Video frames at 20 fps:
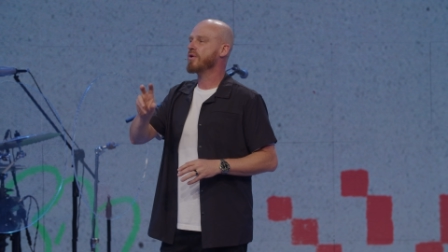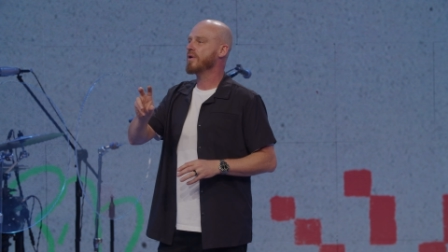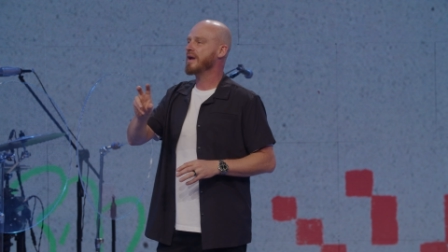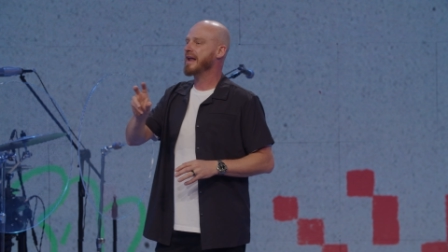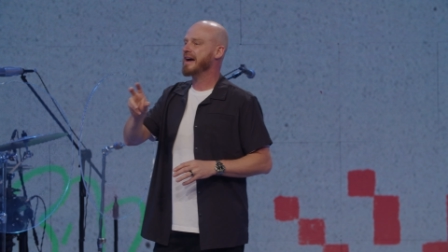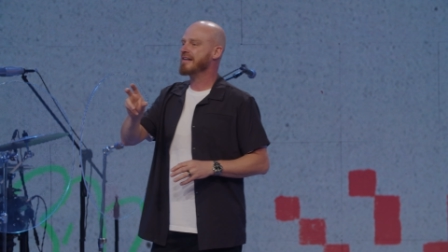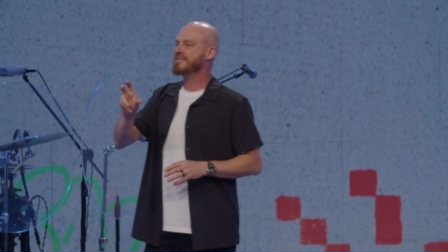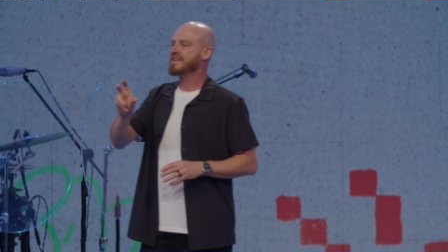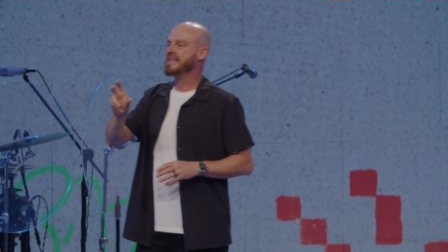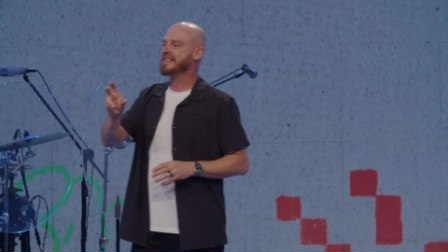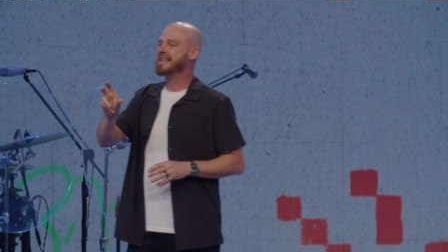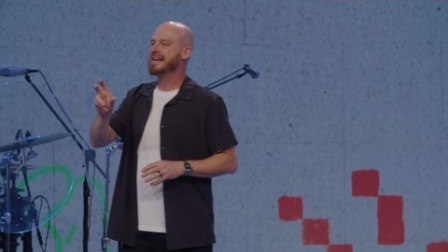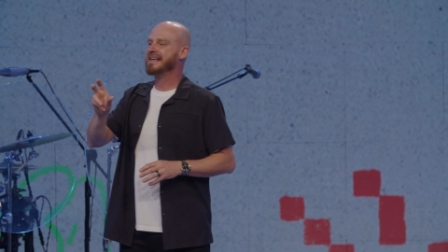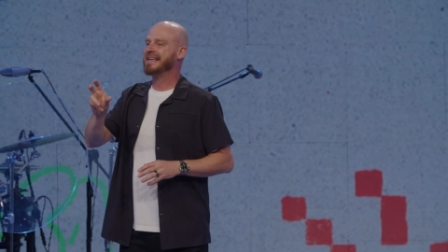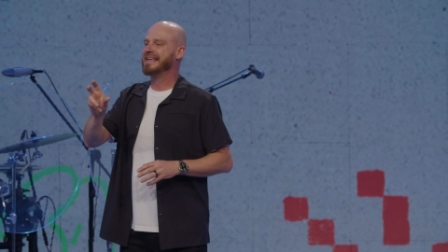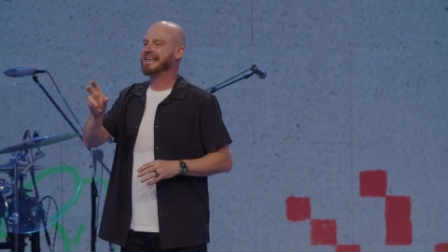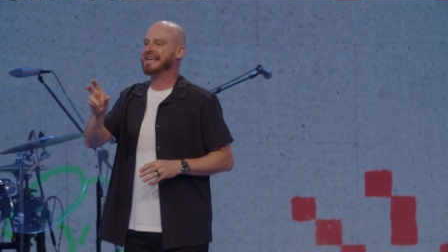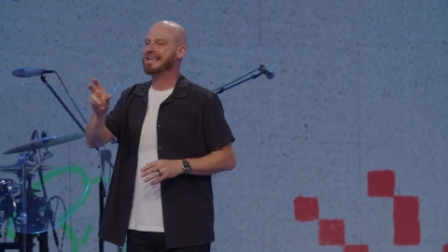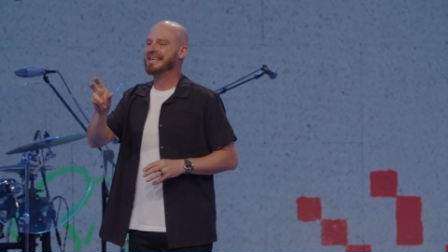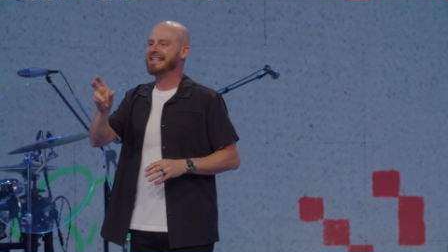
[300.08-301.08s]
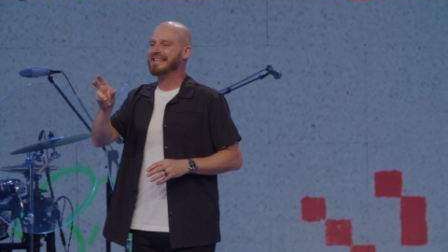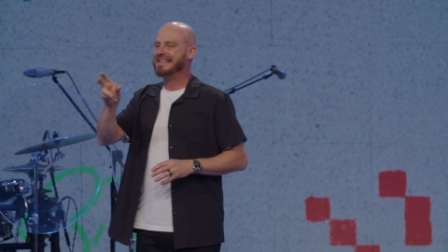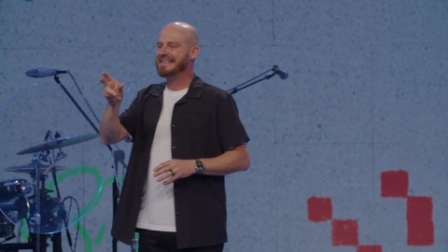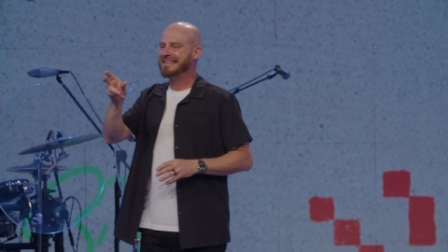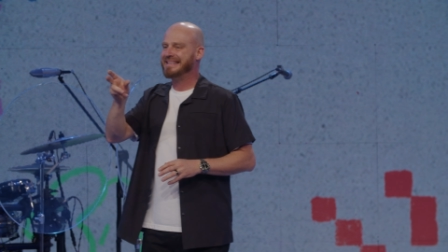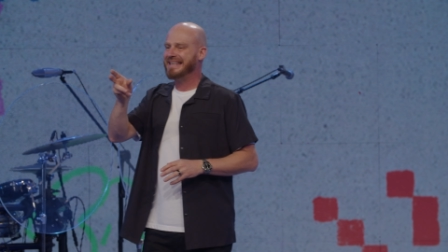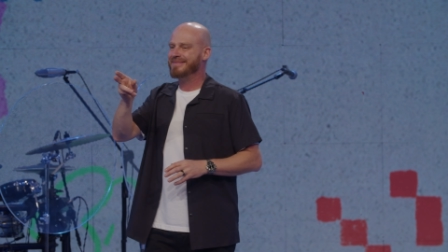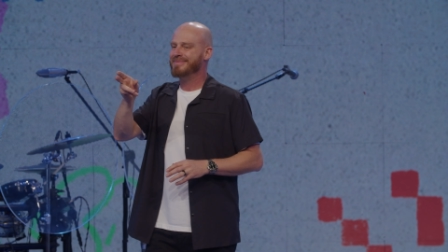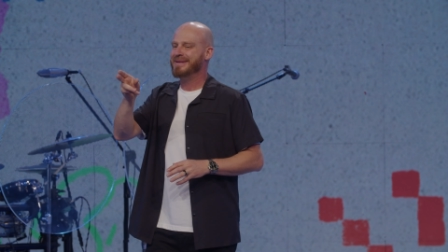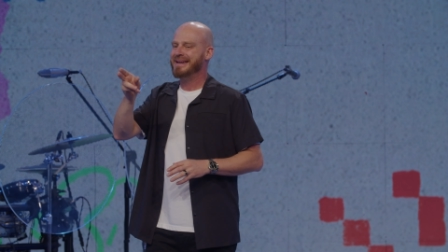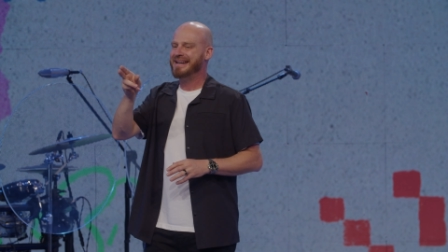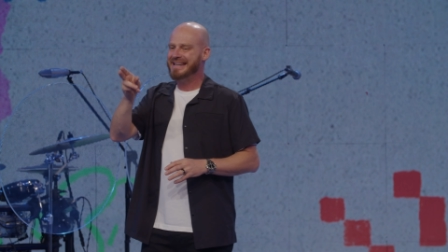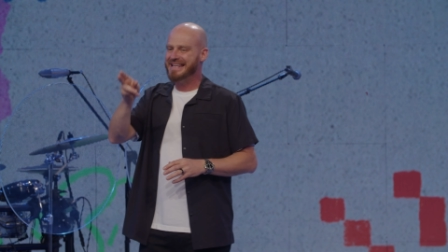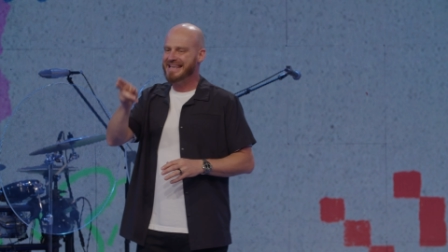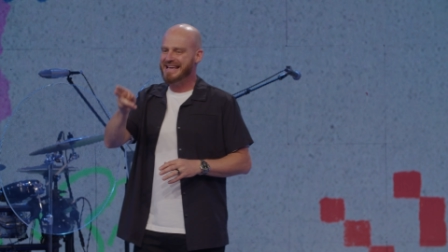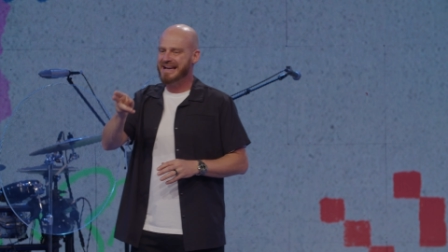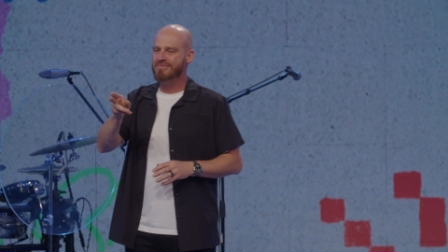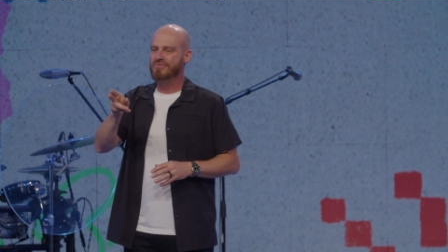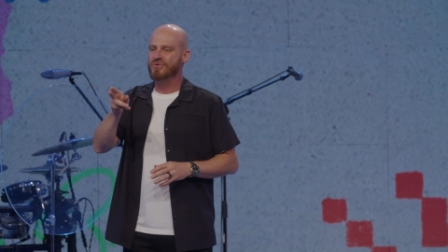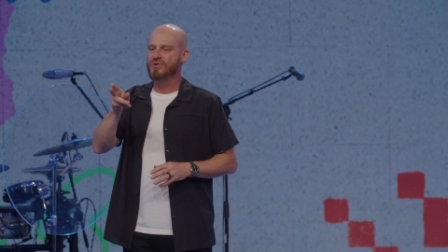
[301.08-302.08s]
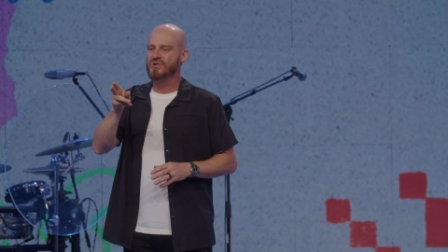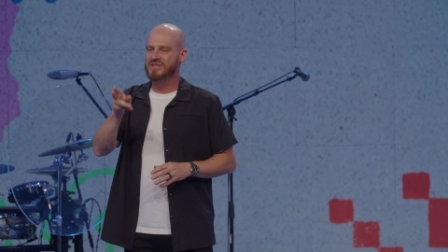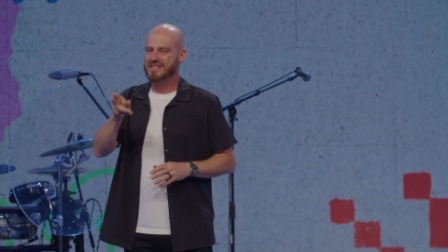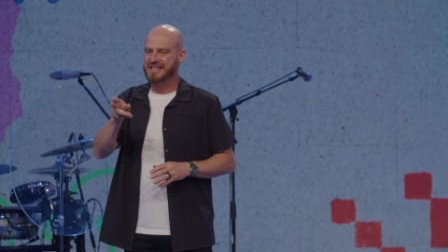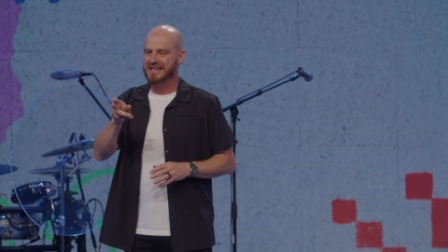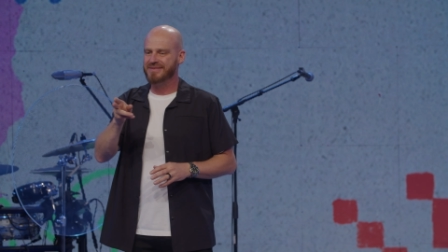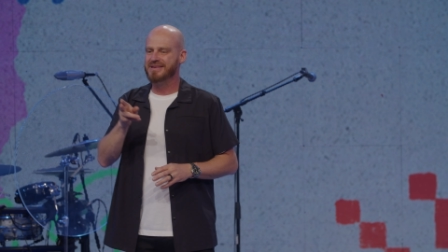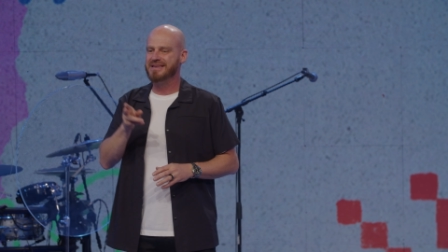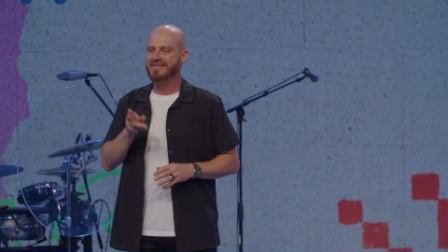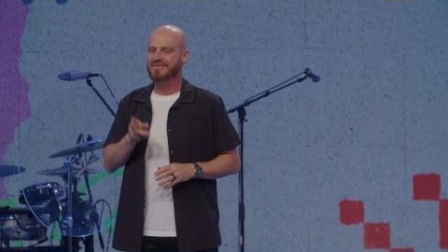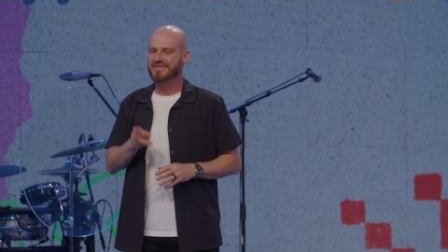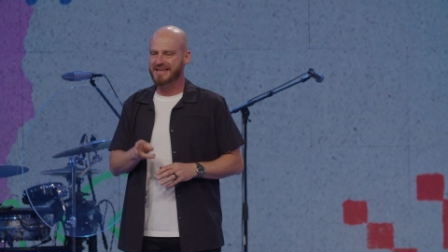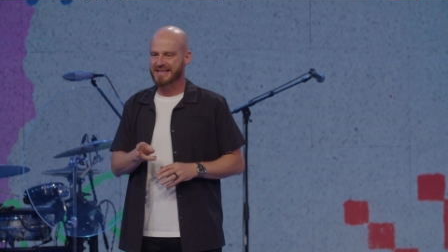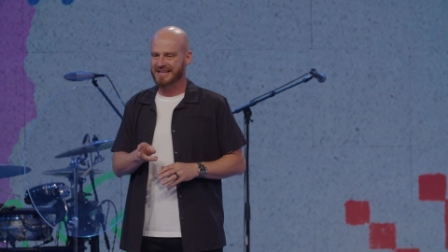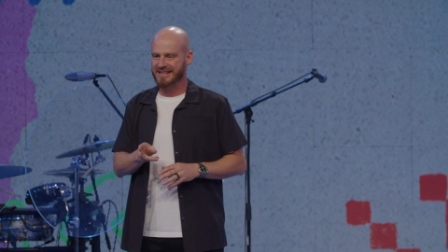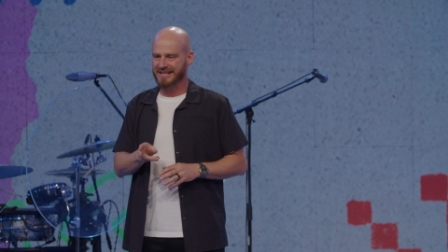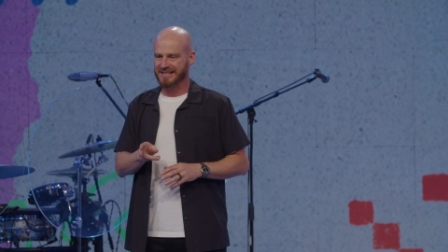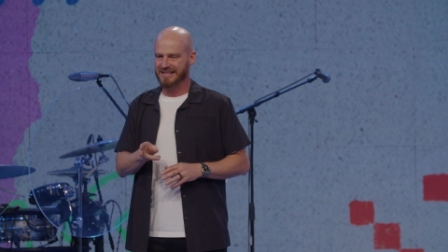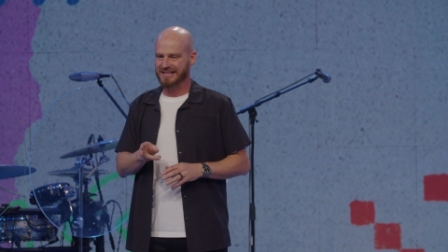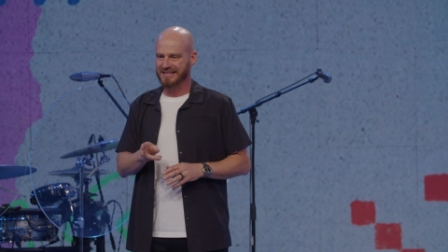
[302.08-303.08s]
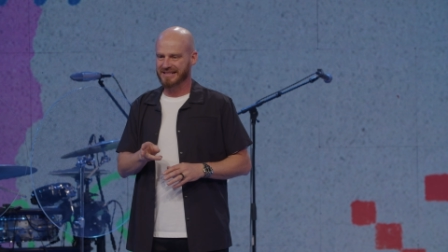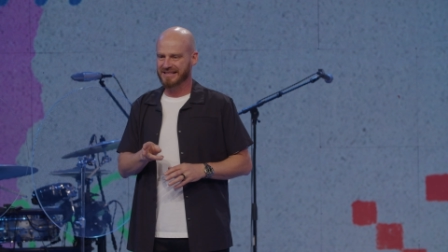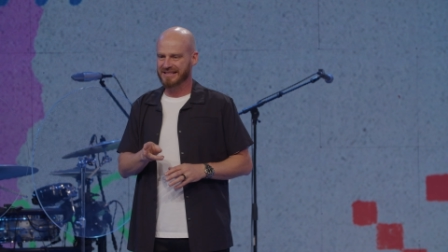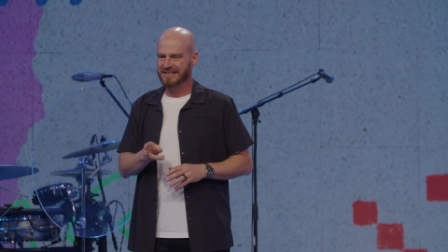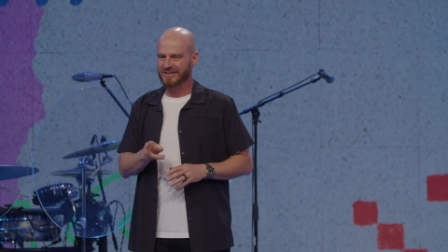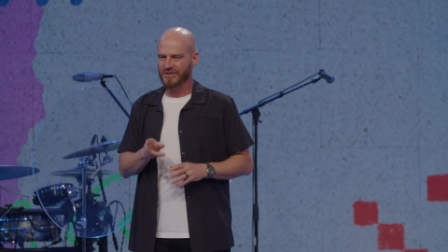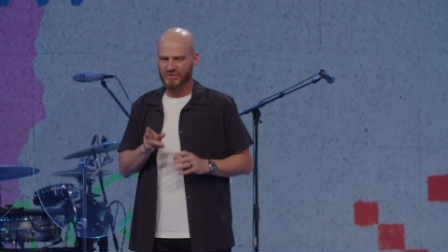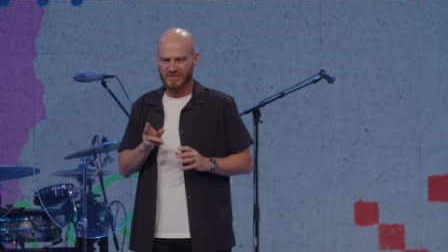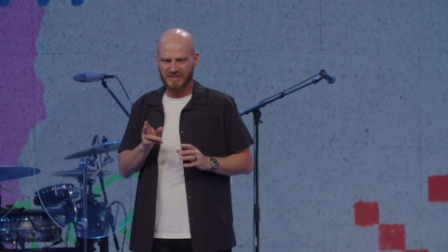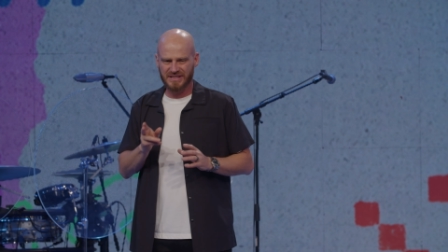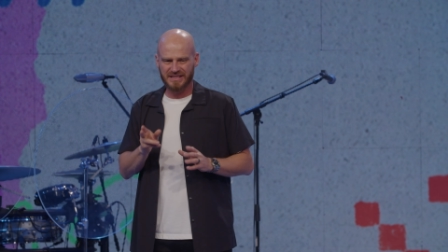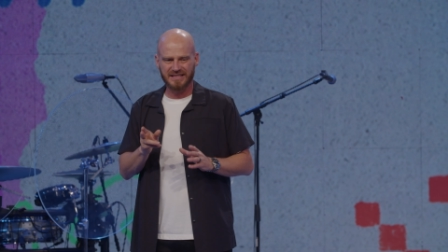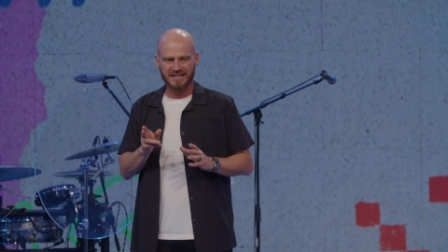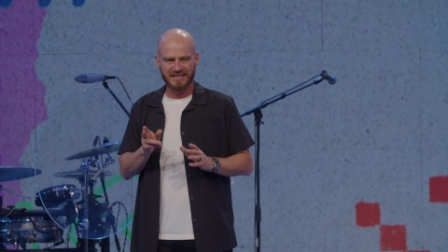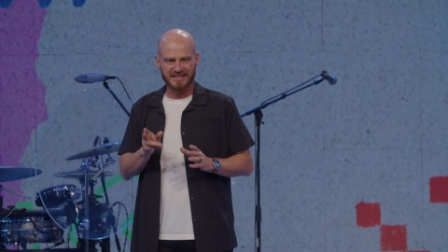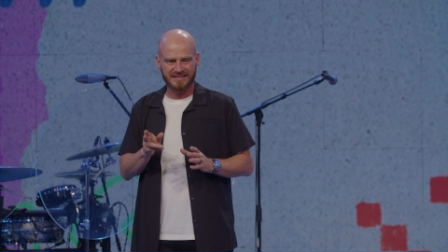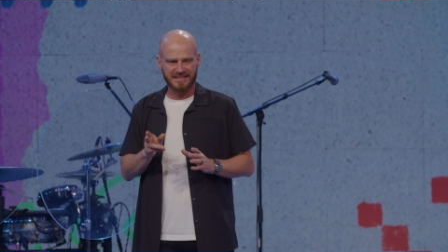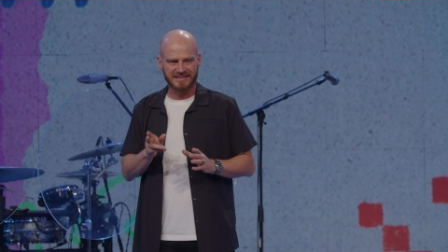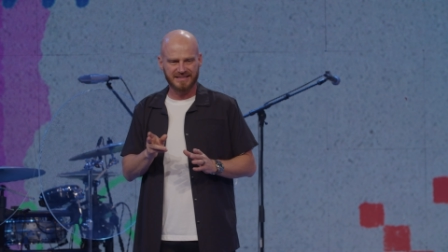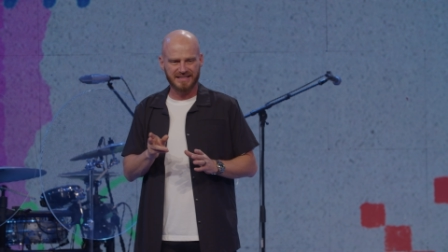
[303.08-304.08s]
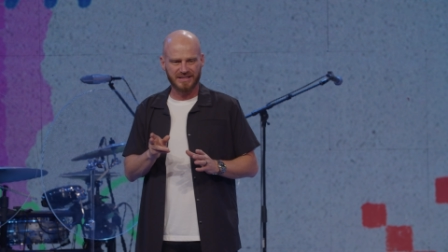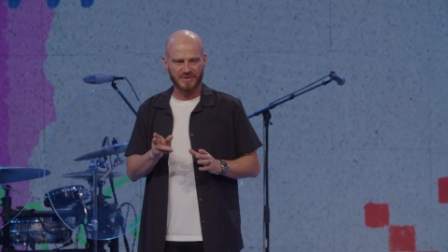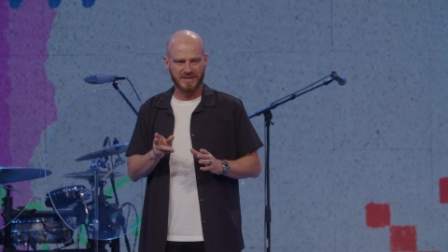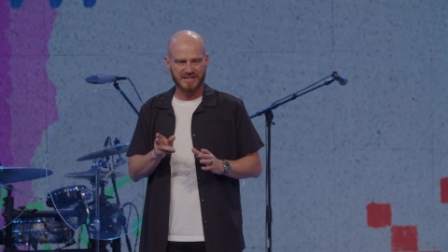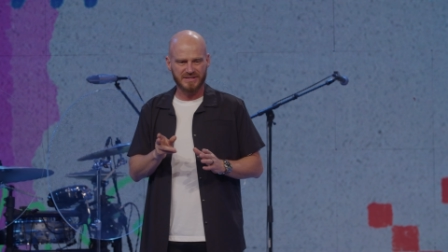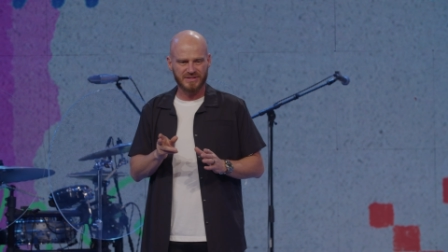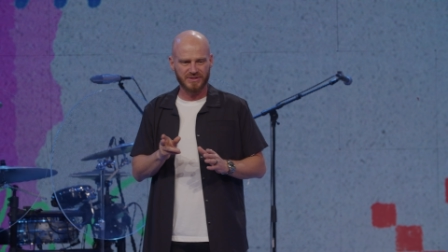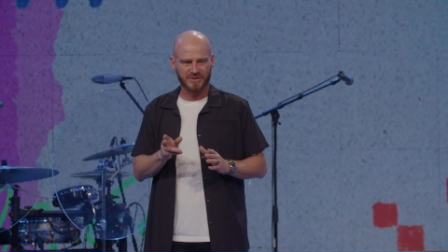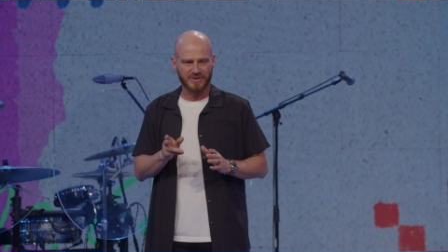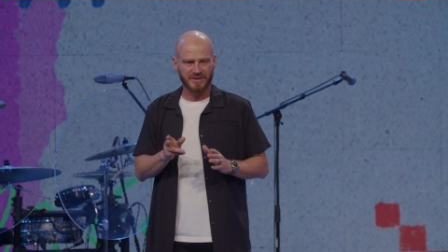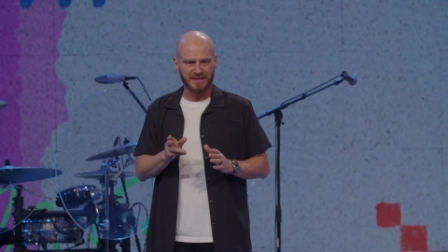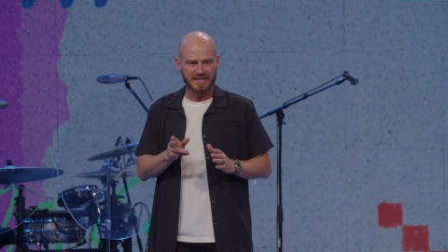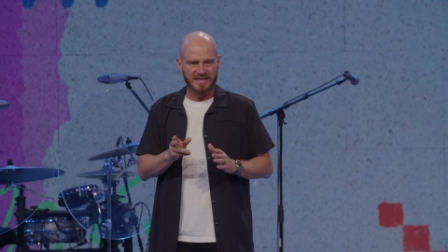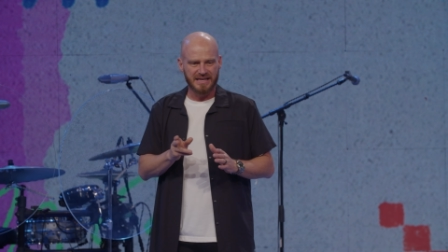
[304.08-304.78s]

o la vida que deberíamos de vivir. No sé si tiene sentido esto.